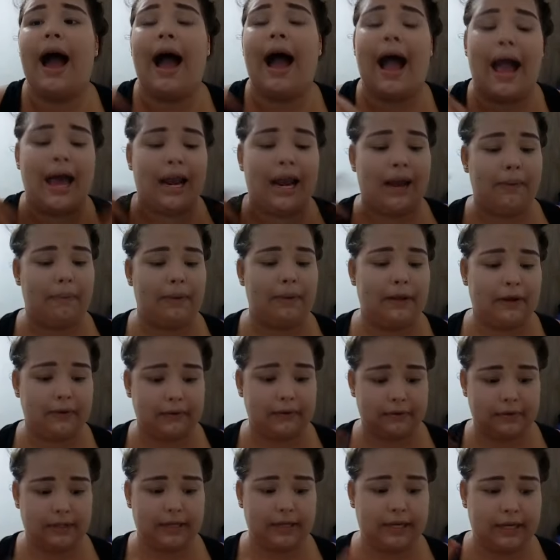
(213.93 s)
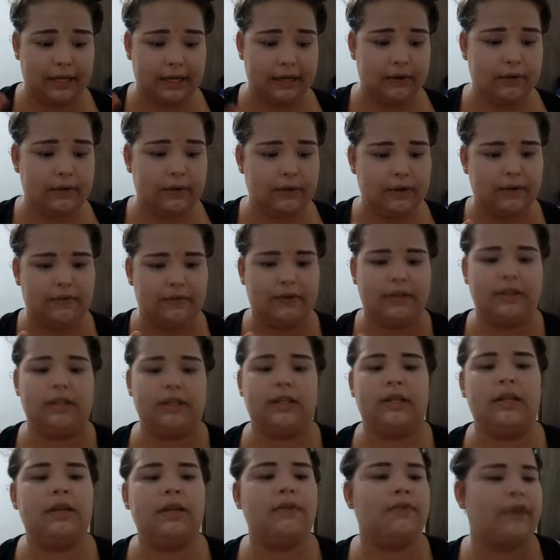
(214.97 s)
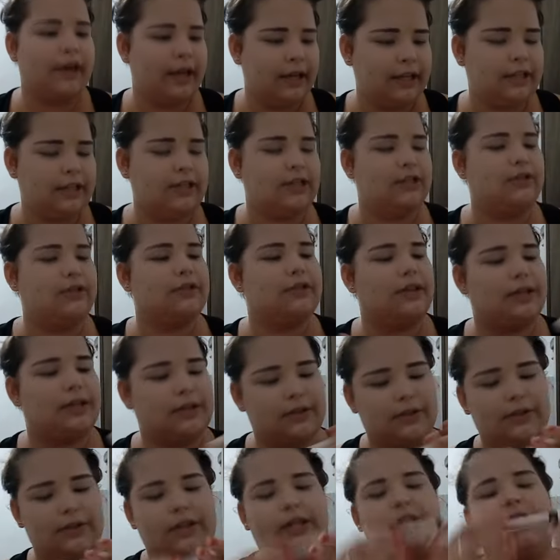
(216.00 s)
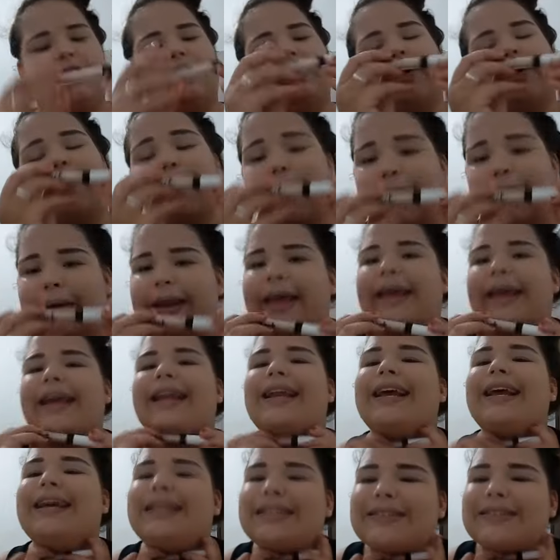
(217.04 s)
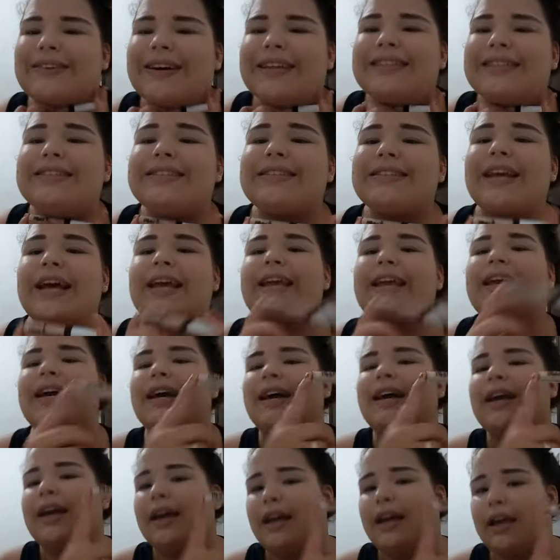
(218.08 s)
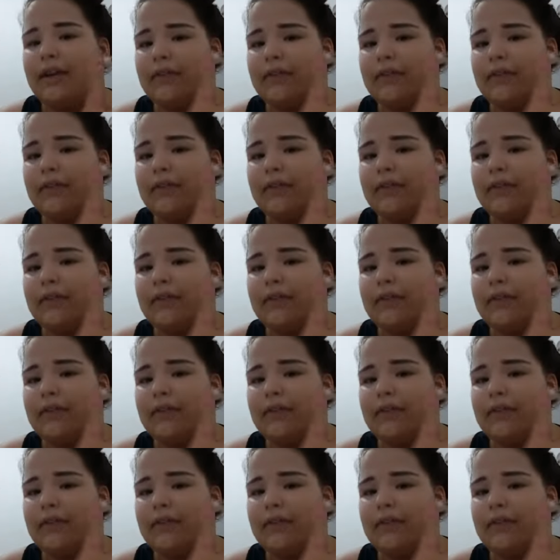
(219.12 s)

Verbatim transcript: Aí ela aplica um triângulo invertido nas orelhas. Orelhas, quase não saía.